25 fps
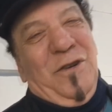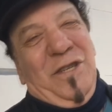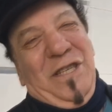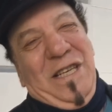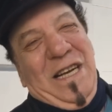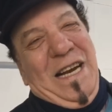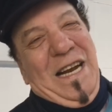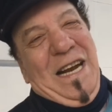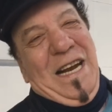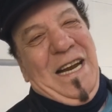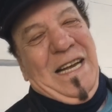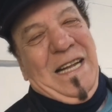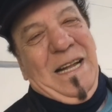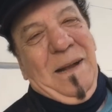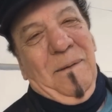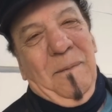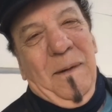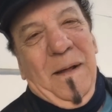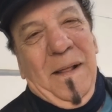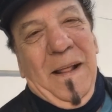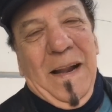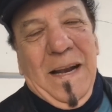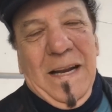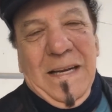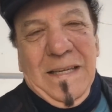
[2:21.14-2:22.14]
un chiste,
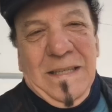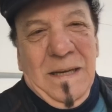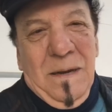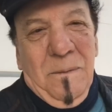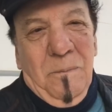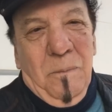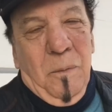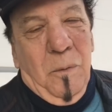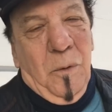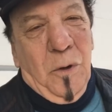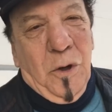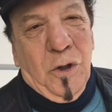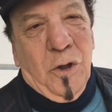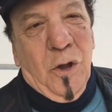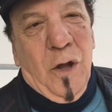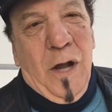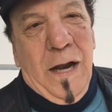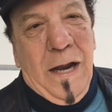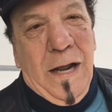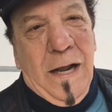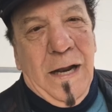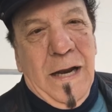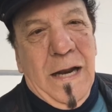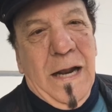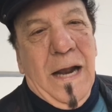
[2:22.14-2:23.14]
para darle siempre un poquito de
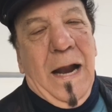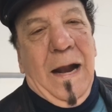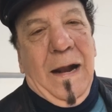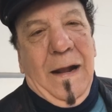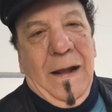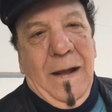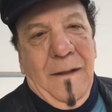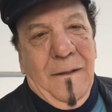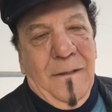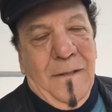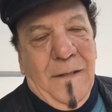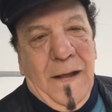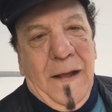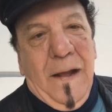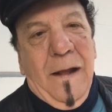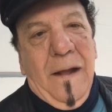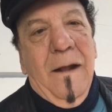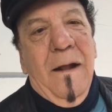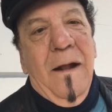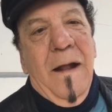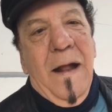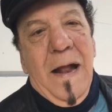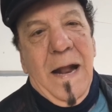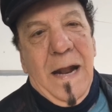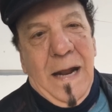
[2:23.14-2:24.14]
alegría a la gente.
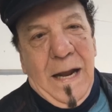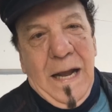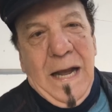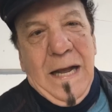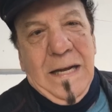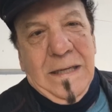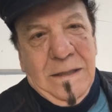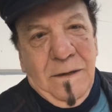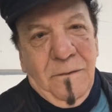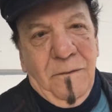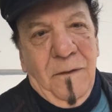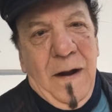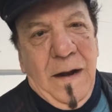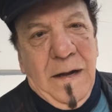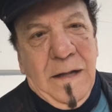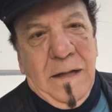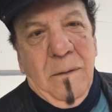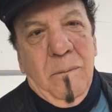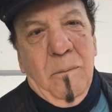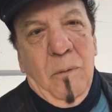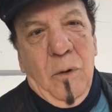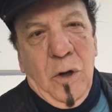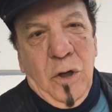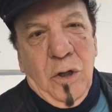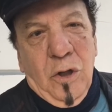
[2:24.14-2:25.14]
Te hace
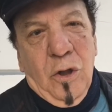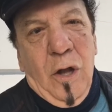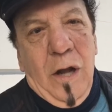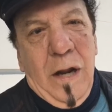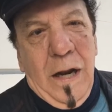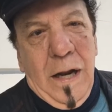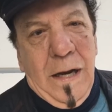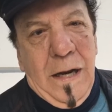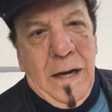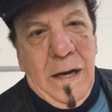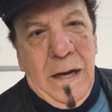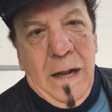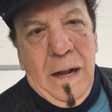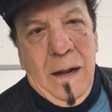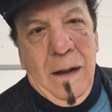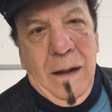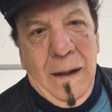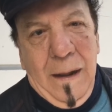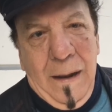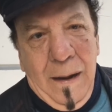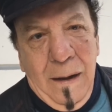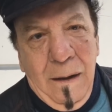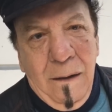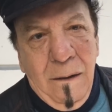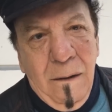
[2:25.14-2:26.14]
falta un poquito de alegría.
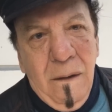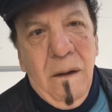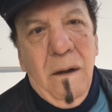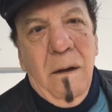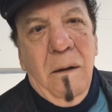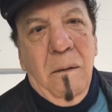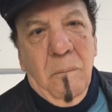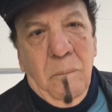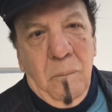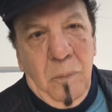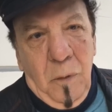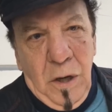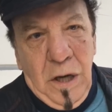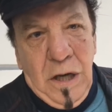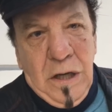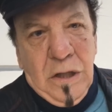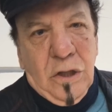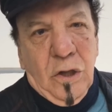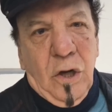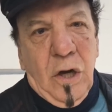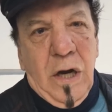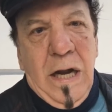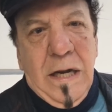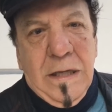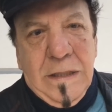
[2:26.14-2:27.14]
¿eh? Muchas gracias. Por
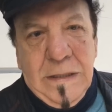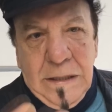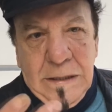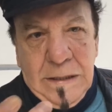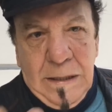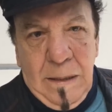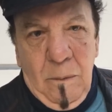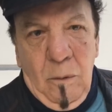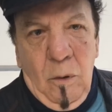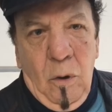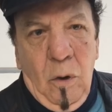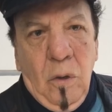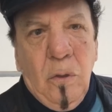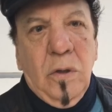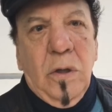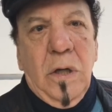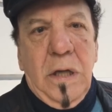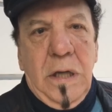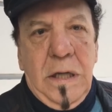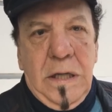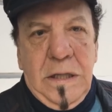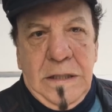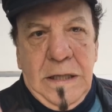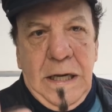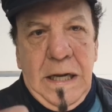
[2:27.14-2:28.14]
eso, gracias a vos
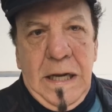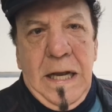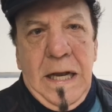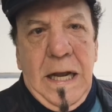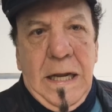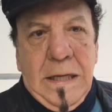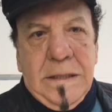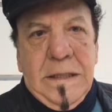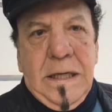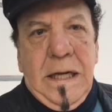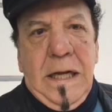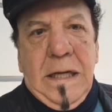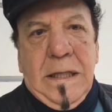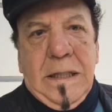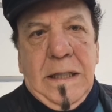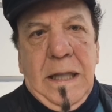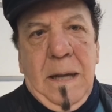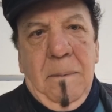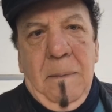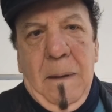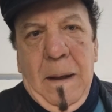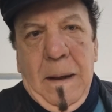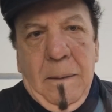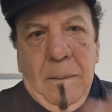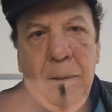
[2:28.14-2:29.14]
y seguí así que
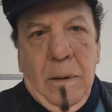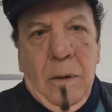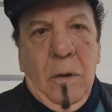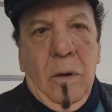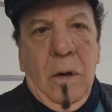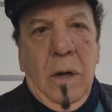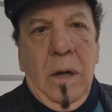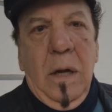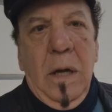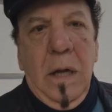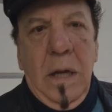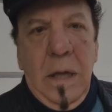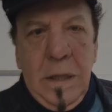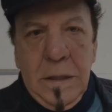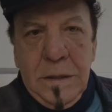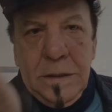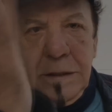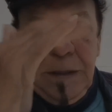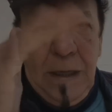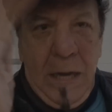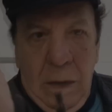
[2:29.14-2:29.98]
estás bárbaro. ¿eh? Gracias.